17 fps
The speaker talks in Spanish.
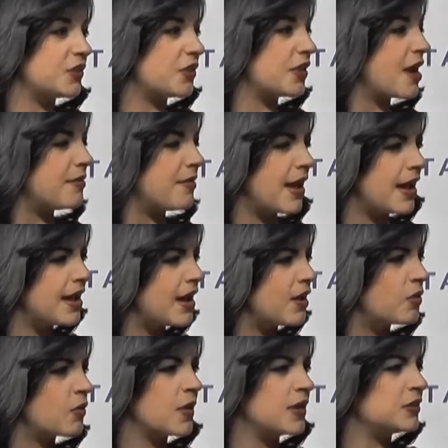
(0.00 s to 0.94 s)
historia
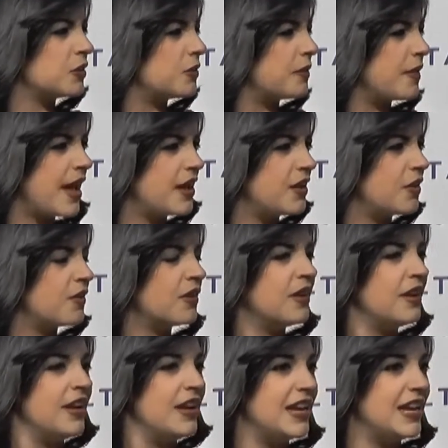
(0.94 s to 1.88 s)
bella, un cuento bello
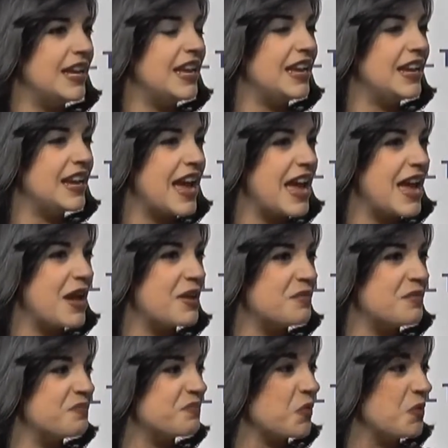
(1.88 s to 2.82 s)
y
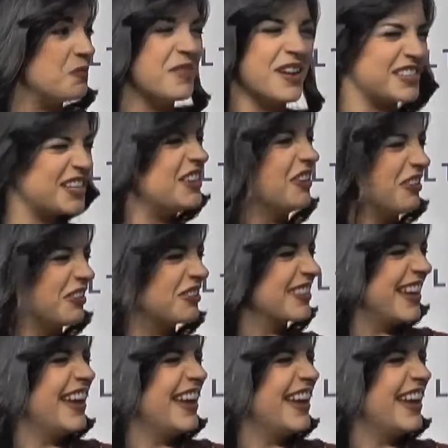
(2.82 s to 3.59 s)
em, un vacilón.